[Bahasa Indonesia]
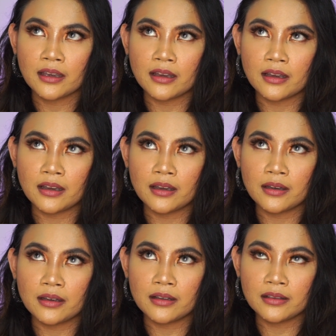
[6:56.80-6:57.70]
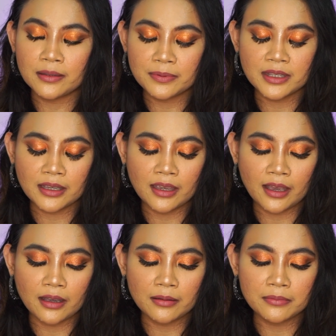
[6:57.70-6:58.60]
uh, lipstick
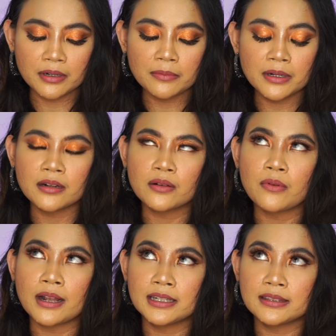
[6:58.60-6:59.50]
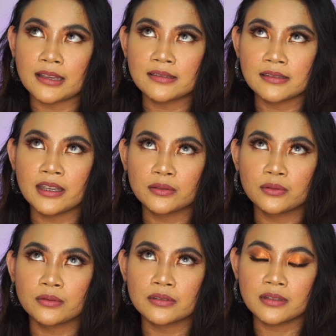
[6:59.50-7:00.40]
yang bener-bener kualitasnya
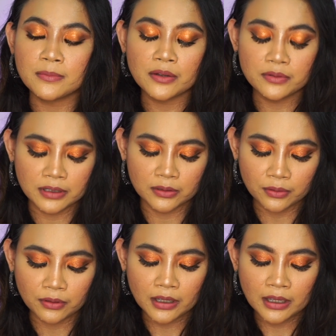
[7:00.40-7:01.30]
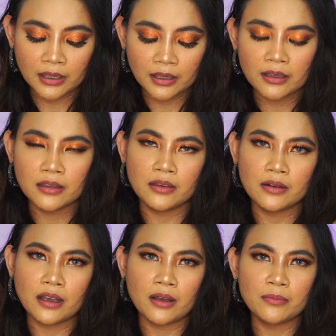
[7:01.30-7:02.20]
tuh sebagus itu
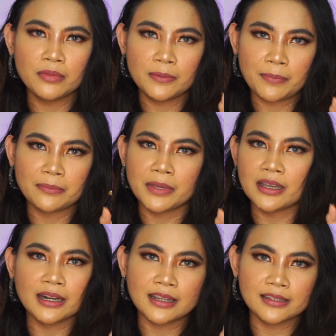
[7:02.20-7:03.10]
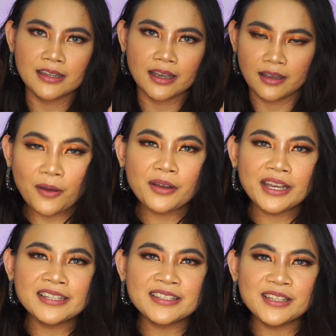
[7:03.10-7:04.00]
yaudah kamu beli Pat Negret aja oke
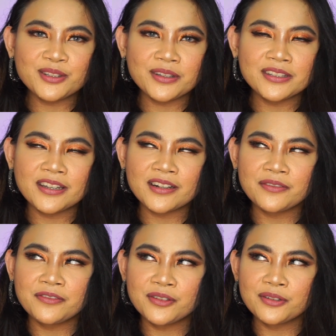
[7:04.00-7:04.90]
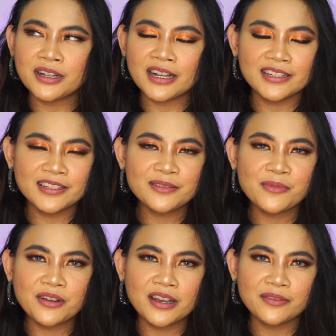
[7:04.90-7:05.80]
okay, segitu aja review kali ini
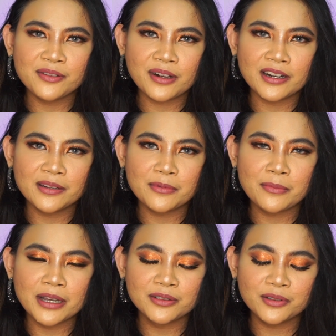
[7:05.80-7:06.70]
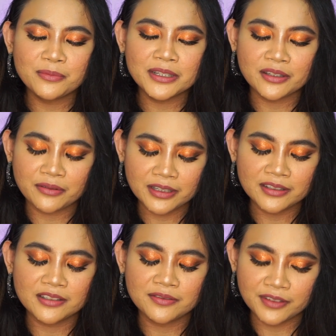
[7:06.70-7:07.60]
semoga review kali ini membantu
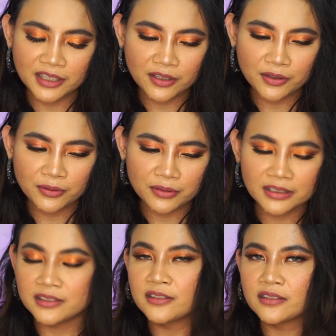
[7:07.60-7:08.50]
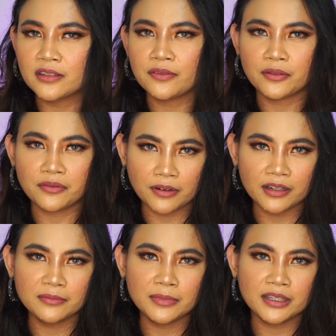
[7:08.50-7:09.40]
btw this video is just for
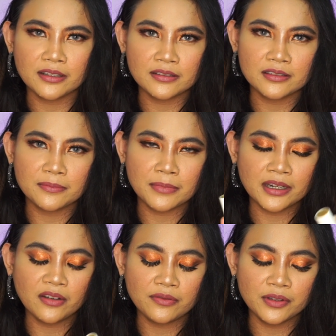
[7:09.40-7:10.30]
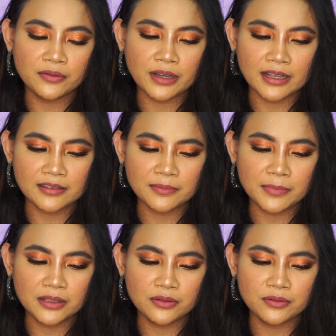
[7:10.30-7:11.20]
fun because many of you asked
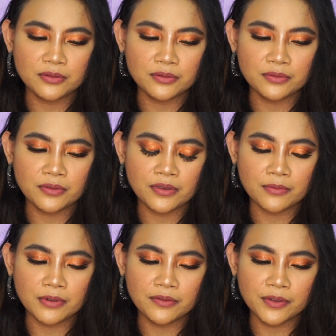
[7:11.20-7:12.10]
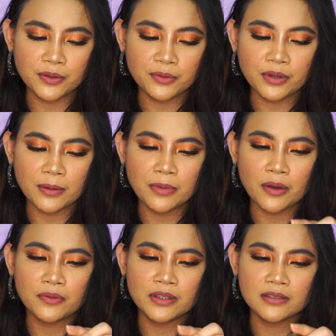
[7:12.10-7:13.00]
me to do the review
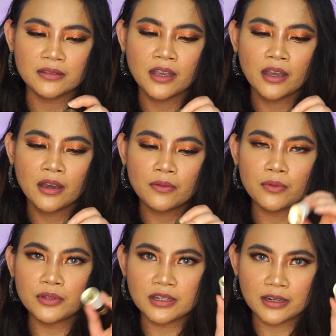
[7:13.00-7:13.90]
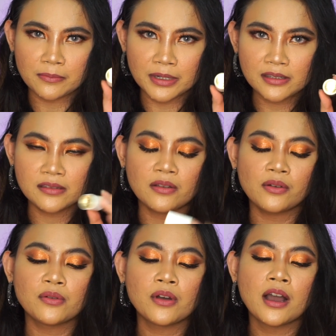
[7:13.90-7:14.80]
about this Watch Hermes
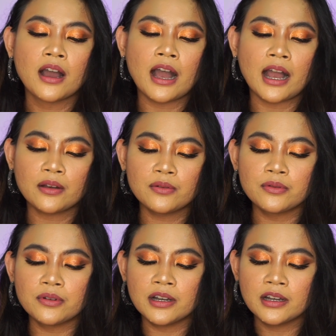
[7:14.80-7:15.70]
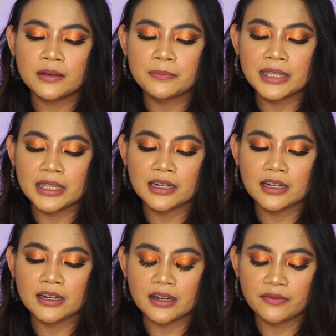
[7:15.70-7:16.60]
so aku bikin
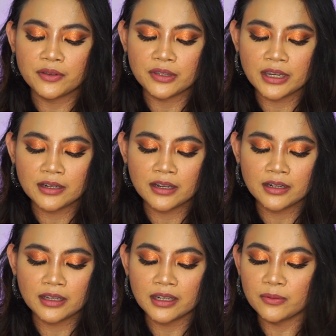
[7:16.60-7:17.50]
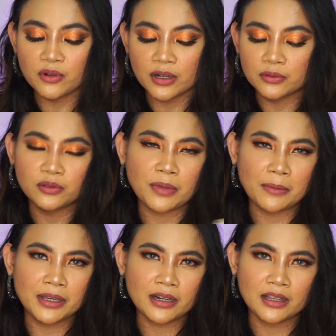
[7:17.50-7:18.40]
reviewnya dan ini bukan untuk
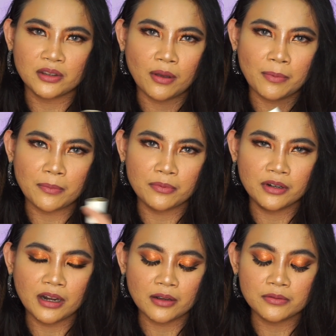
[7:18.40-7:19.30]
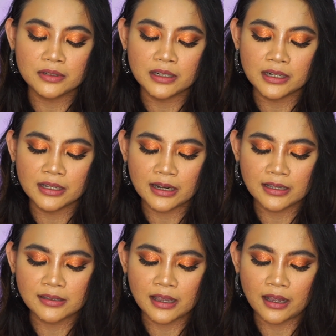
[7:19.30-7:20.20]
pamer atau apapun aku sendiri
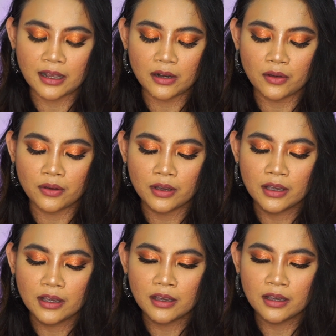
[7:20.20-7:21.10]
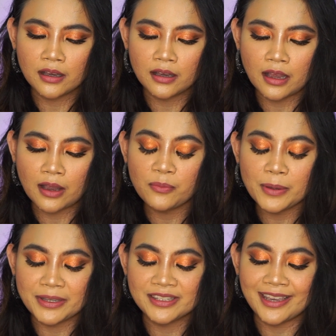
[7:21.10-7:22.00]
ngerasa kalau uh, aku
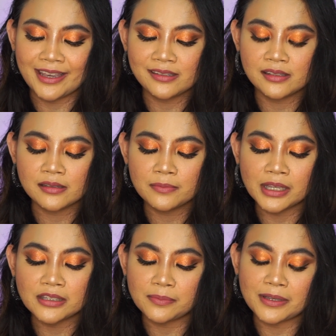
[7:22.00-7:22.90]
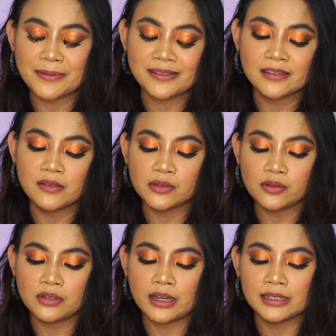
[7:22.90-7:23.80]
BPJS budget pas-pasan jiwa
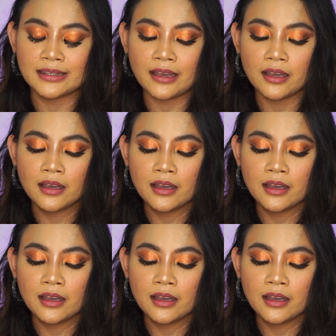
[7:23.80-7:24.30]
sosialita